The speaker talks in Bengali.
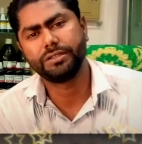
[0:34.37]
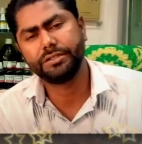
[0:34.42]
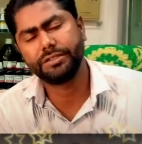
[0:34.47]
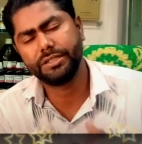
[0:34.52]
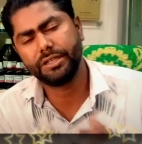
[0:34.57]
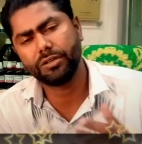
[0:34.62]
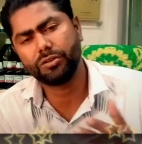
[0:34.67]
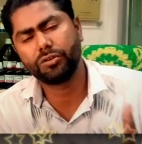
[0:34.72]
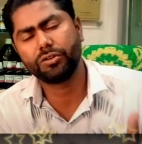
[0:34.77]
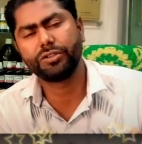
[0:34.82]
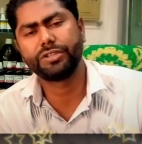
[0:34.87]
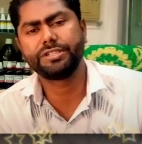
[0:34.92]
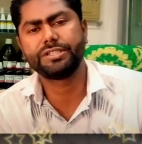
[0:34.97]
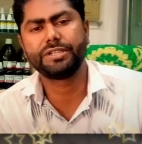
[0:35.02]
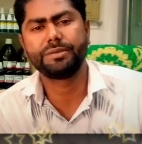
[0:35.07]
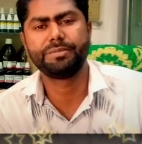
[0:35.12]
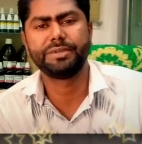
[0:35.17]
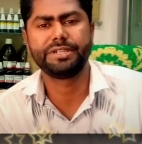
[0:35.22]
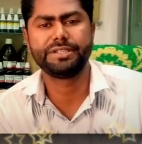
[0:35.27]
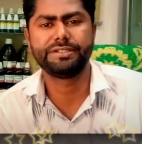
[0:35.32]
যে কোনো
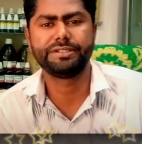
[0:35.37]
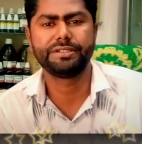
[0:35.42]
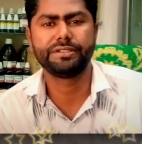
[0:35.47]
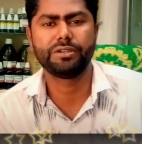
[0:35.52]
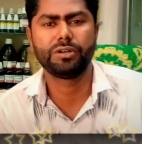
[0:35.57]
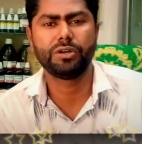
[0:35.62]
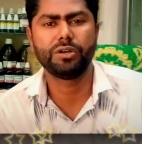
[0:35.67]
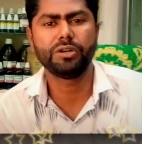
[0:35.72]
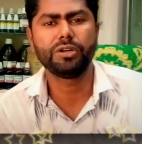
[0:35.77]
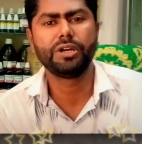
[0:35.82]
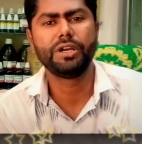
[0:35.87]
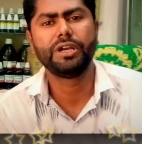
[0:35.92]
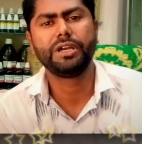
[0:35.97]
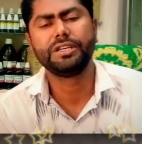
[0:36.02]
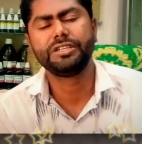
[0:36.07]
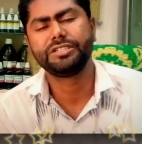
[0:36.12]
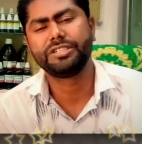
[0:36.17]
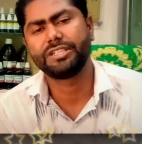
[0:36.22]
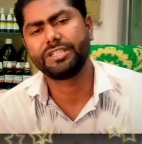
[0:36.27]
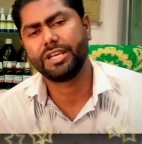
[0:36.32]
দেশের মেডিসিন হোক
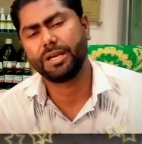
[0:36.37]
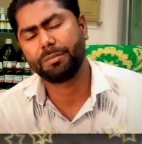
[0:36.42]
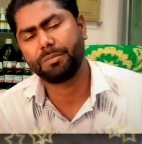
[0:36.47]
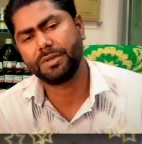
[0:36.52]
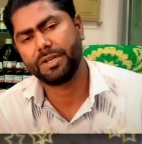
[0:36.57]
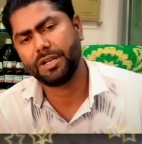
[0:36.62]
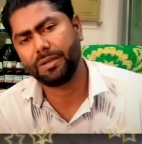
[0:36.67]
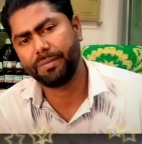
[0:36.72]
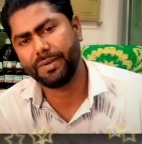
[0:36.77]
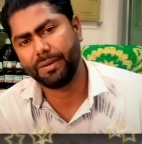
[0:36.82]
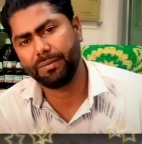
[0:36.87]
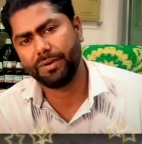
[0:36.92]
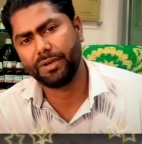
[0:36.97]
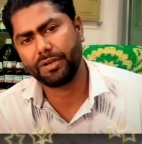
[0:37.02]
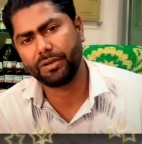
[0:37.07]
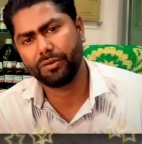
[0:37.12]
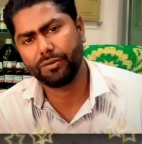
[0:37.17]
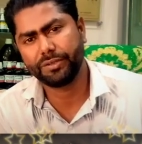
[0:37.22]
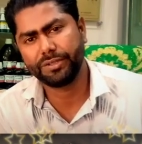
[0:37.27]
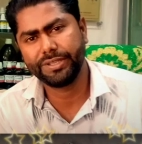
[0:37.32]
সেটি আপনারা ব্যবহার
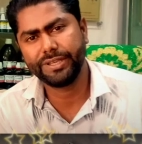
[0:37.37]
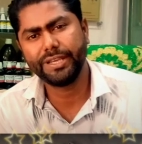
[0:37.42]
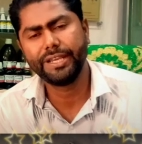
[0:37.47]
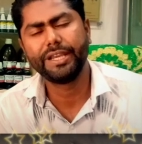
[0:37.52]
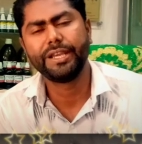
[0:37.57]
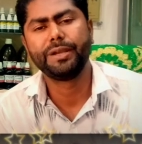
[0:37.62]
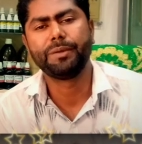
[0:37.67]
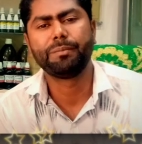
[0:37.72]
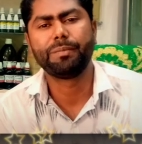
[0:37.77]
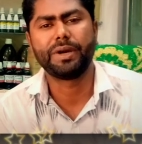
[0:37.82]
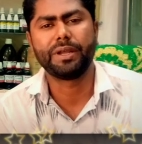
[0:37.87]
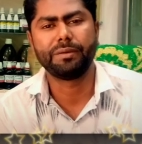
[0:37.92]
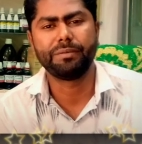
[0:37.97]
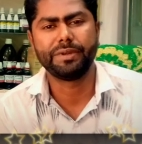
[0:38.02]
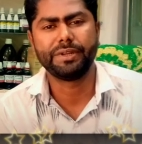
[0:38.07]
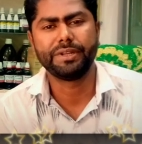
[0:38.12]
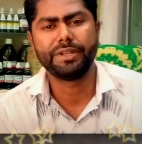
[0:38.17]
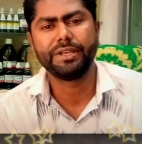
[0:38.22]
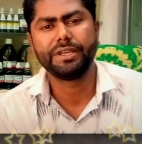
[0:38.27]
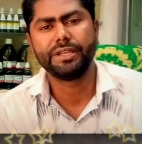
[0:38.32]
করতে
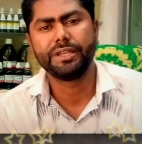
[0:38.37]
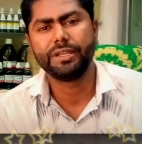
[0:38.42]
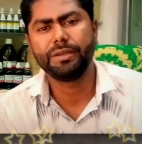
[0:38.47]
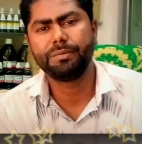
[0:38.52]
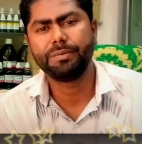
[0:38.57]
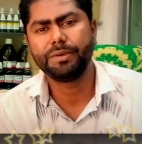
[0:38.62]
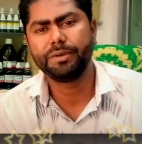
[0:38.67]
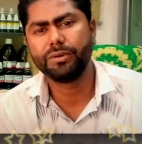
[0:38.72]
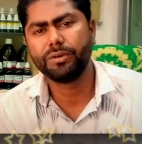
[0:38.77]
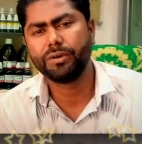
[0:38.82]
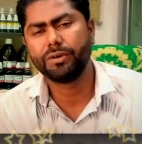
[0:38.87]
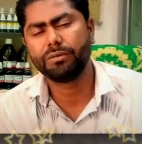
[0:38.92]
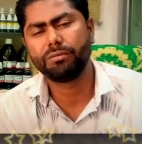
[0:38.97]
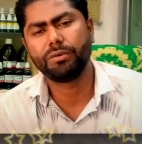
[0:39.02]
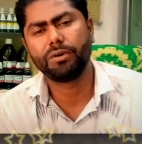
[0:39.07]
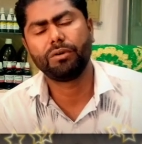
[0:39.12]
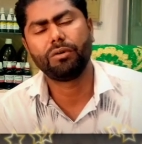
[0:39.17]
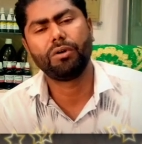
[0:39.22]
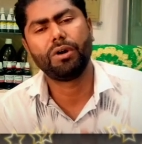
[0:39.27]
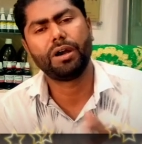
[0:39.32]
পারবেন ইফ ইউ
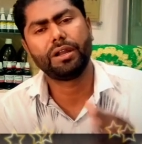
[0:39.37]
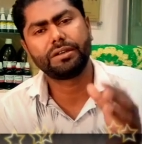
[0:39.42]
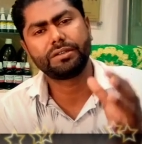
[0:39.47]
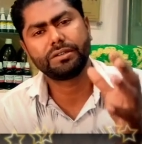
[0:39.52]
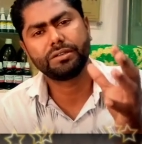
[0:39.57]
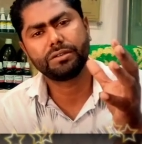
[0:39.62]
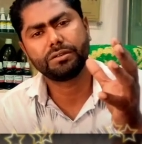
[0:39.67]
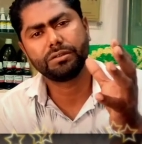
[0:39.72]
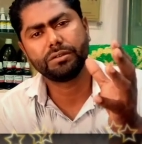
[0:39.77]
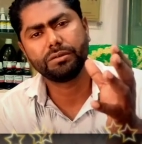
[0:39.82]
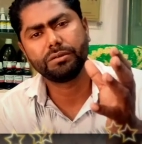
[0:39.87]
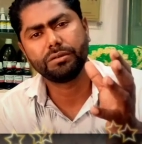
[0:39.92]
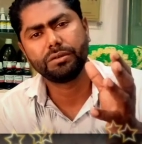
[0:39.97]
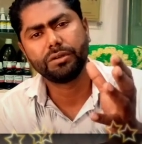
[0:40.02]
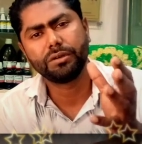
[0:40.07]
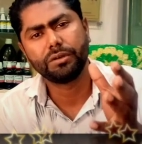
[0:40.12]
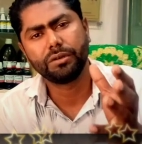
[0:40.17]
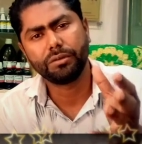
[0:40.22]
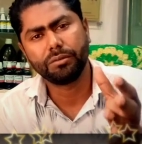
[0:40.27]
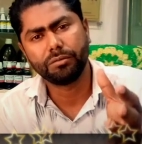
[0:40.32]
ওয়ান্ট
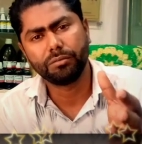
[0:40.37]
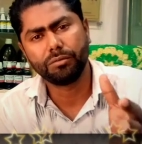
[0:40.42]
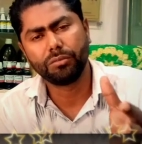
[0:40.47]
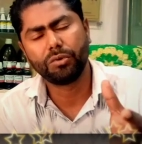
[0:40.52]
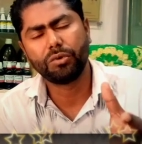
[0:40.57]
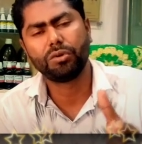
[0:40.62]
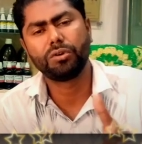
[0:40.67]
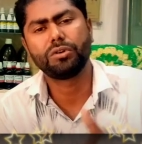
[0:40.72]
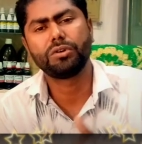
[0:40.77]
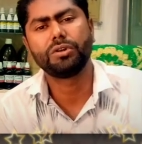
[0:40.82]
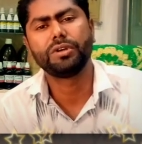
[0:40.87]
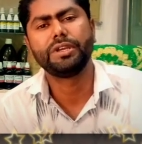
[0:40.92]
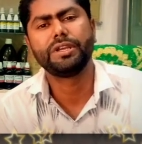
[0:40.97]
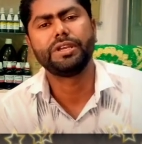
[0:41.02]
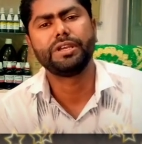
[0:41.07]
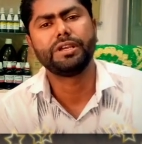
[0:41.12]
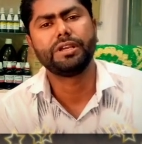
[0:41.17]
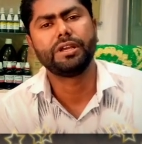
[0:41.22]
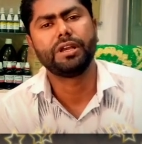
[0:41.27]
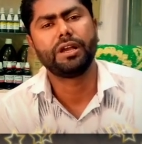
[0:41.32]
মোর
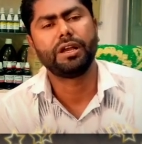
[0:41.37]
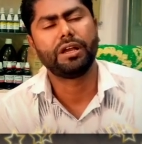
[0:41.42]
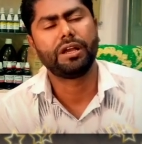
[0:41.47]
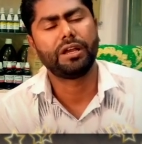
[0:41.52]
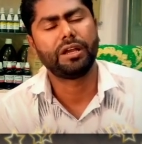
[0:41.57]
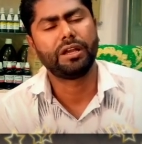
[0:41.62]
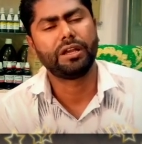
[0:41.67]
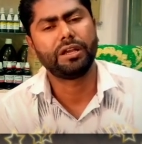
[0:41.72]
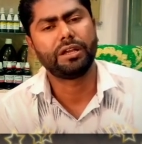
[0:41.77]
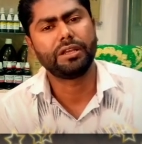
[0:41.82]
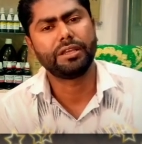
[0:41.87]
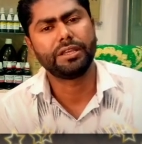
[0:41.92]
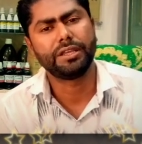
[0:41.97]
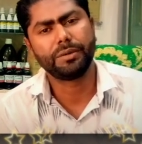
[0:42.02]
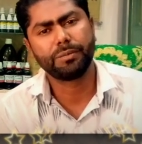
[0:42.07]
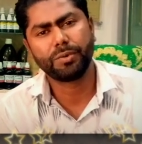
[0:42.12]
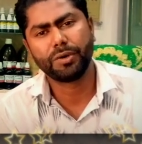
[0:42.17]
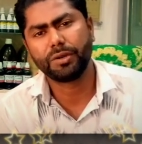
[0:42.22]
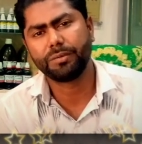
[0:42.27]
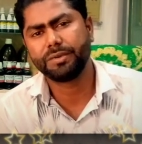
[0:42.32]

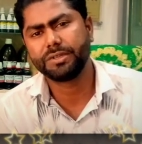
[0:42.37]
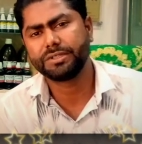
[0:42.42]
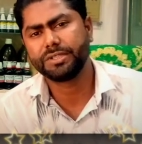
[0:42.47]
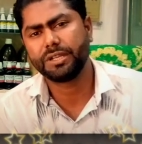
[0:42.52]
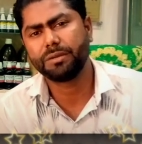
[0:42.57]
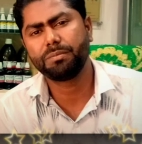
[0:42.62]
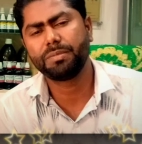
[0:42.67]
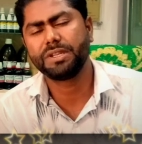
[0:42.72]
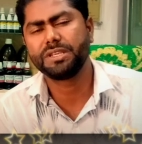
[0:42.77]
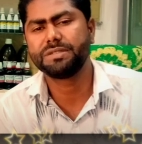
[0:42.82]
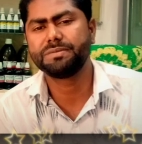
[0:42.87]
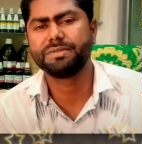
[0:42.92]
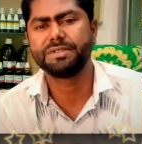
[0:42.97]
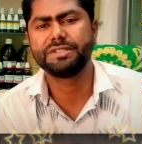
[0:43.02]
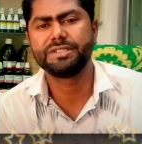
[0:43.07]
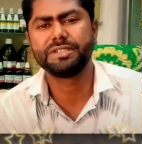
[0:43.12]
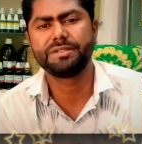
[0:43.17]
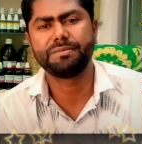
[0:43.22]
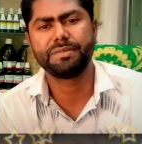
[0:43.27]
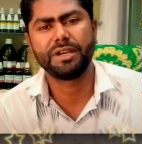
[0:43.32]
ইনফরমেশান প্লিজ
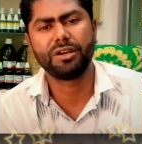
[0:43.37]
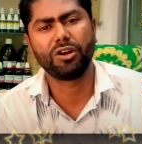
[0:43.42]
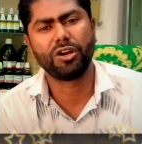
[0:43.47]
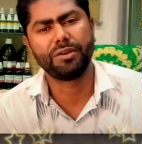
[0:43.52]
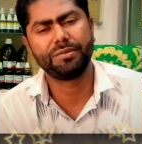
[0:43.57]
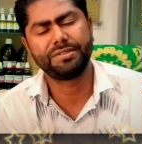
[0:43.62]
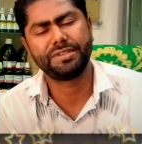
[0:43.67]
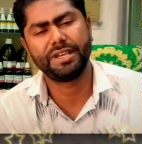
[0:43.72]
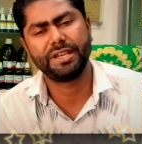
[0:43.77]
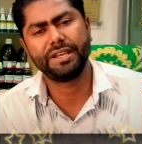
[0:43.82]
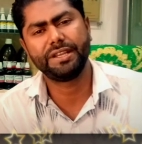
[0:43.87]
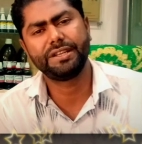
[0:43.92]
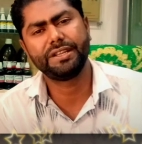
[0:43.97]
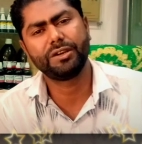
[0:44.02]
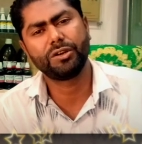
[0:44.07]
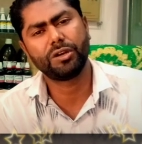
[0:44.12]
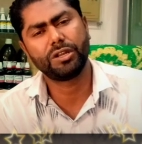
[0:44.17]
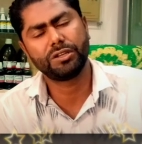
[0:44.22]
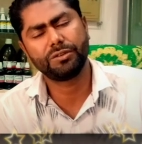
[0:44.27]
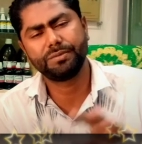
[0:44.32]
ভিজিট মাই ওয়েবসাইট
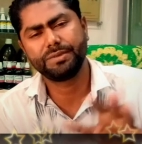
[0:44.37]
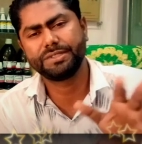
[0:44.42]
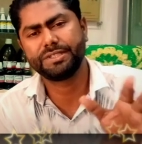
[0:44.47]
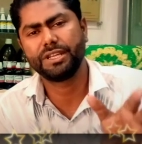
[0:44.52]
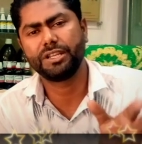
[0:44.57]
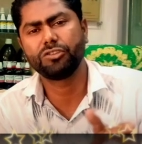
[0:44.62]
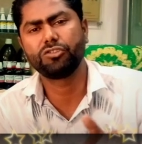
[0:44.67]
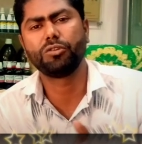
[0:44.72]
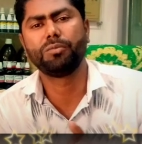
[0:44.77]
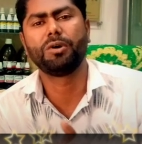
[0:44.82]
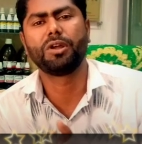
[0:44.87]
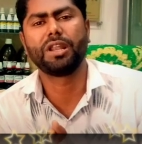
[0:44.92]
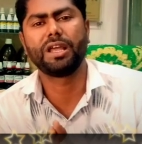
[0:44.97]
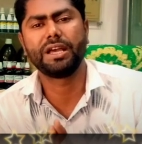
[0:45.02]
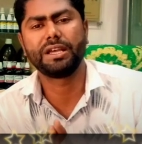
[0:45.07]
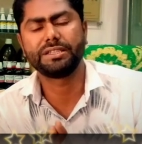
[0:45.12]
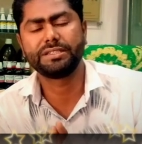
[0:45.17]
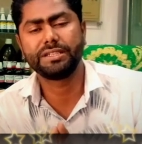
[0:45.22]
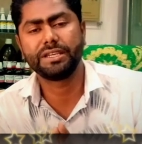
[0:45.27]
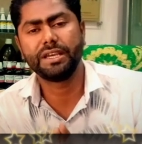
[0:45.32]
ওখানেও বিস্তারিত বলা
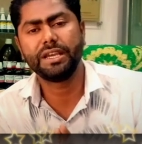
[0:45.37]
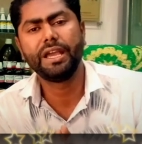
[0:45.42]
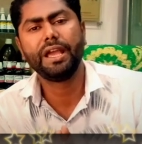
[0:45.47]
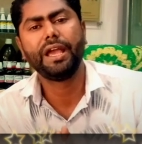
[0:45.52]
আছে